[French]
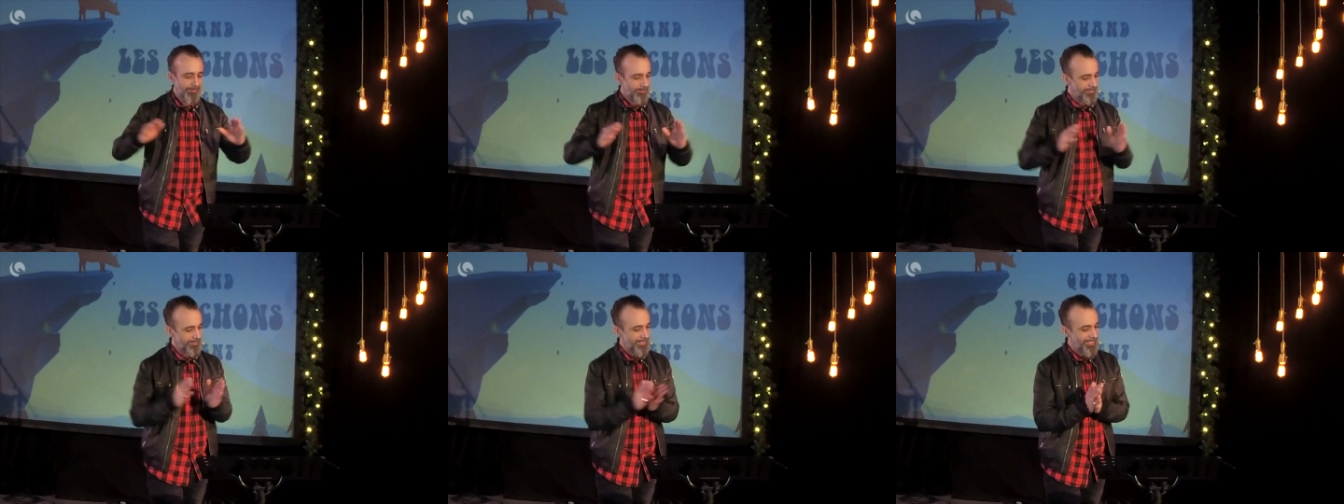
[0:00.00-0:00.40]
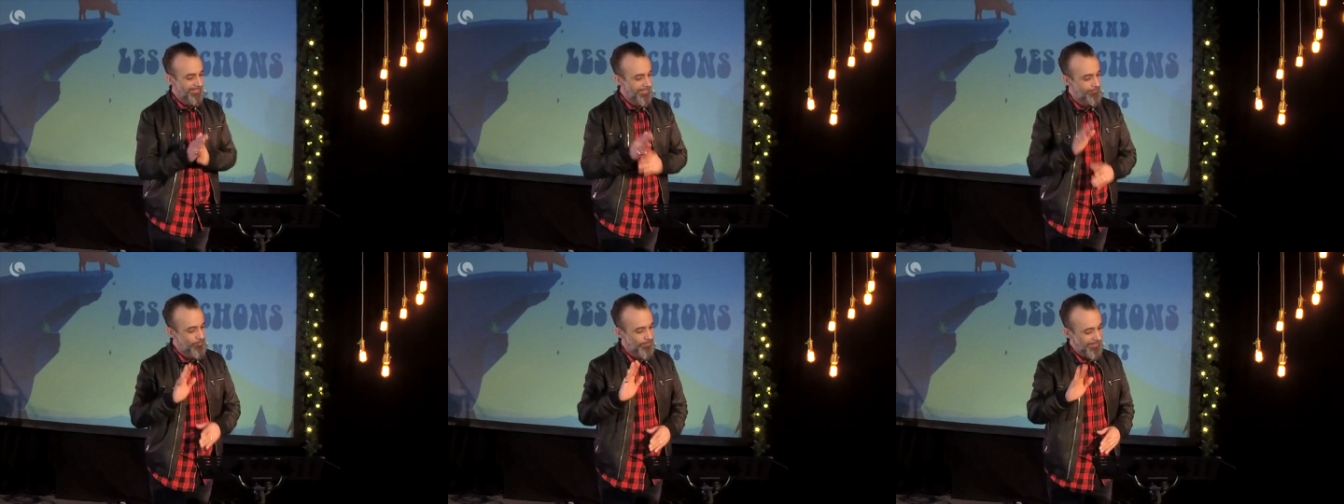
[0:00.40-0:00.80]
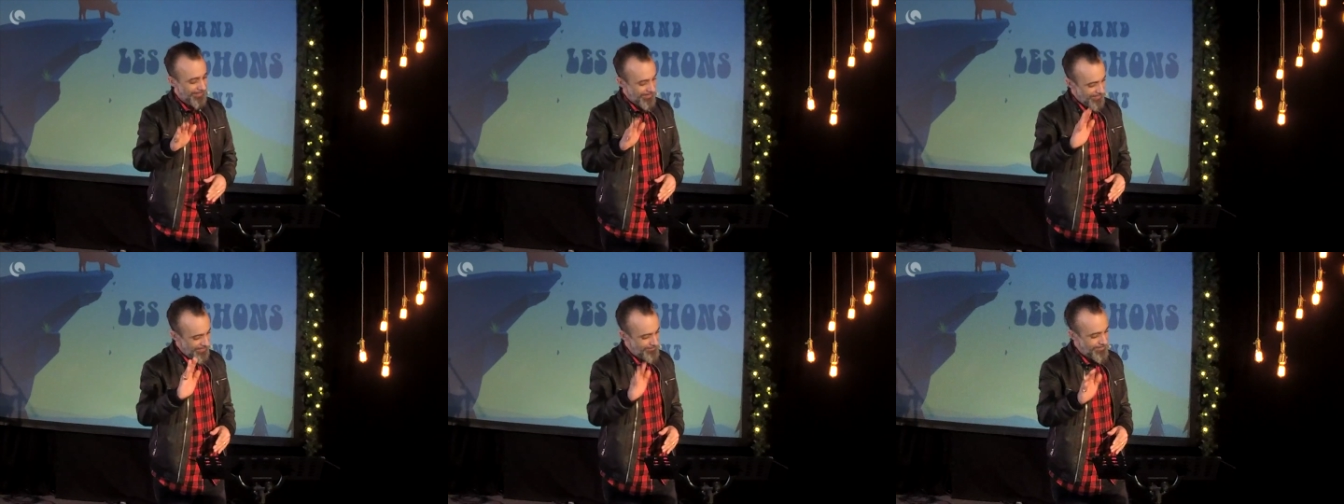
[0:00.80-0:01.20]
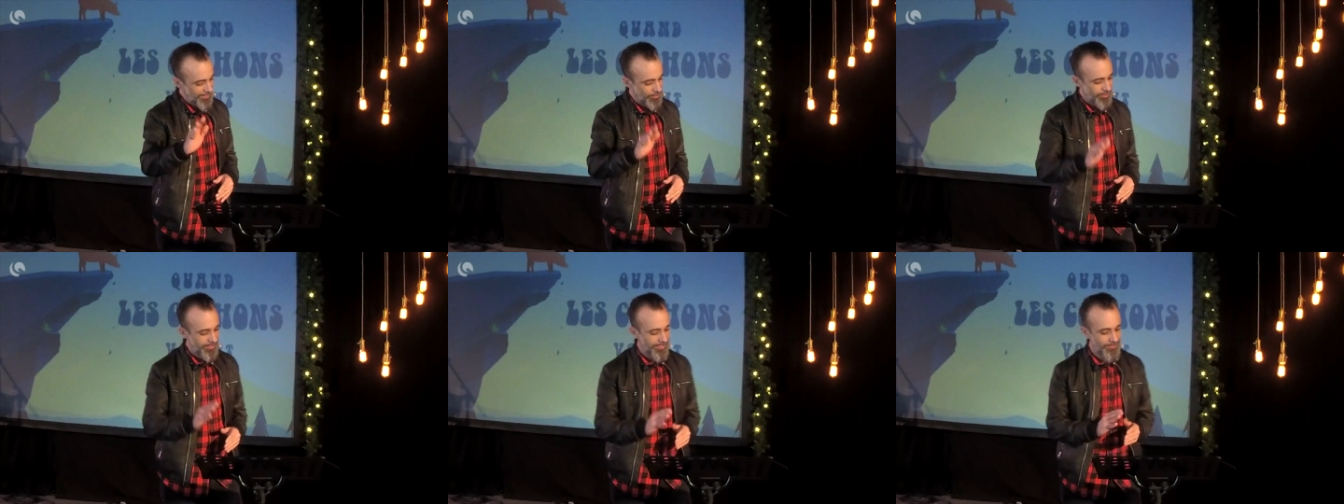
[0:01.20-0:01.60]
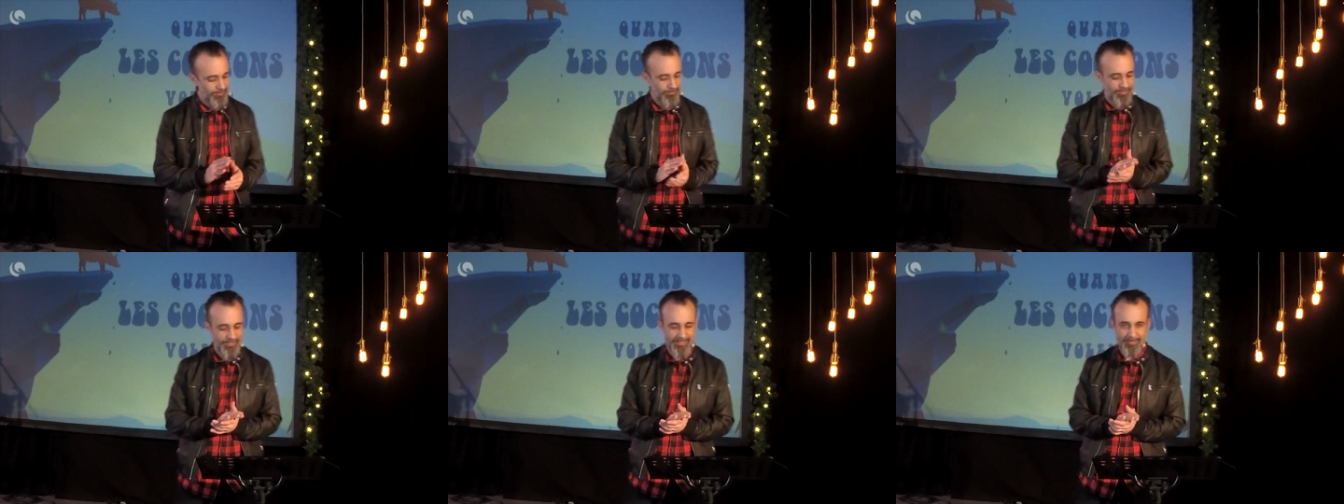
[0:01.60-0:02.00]
C'est ça, c'est votre
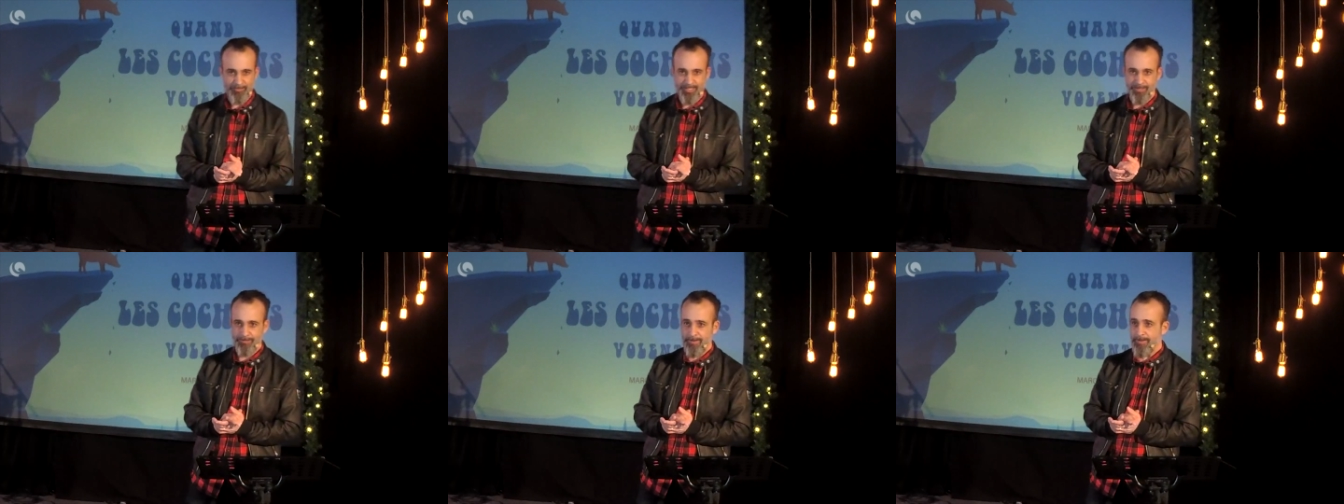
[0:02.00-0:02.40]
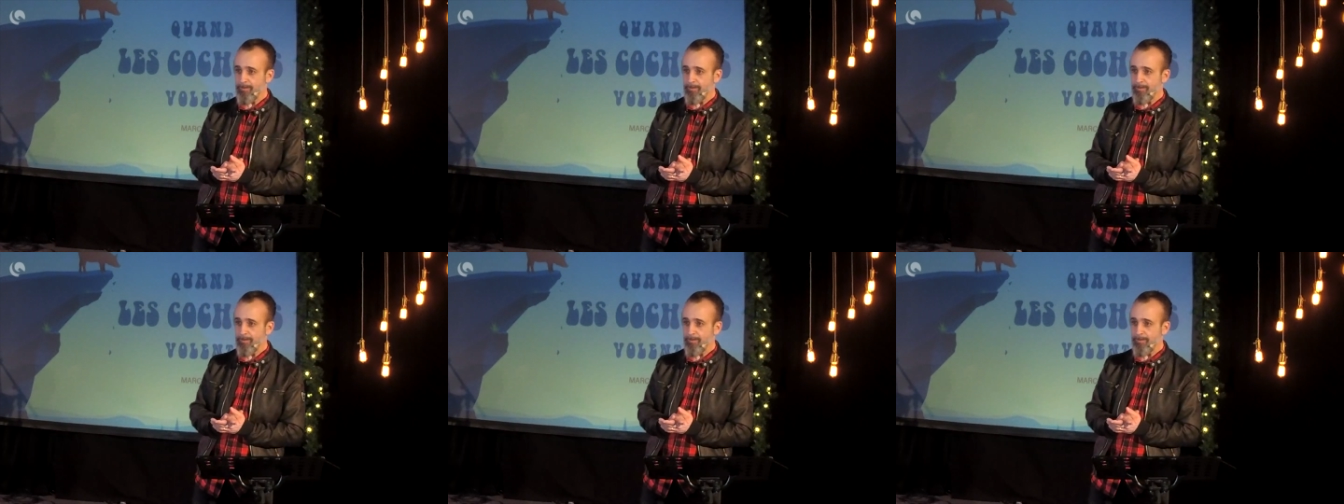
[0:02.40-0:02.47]
imagination, les amis.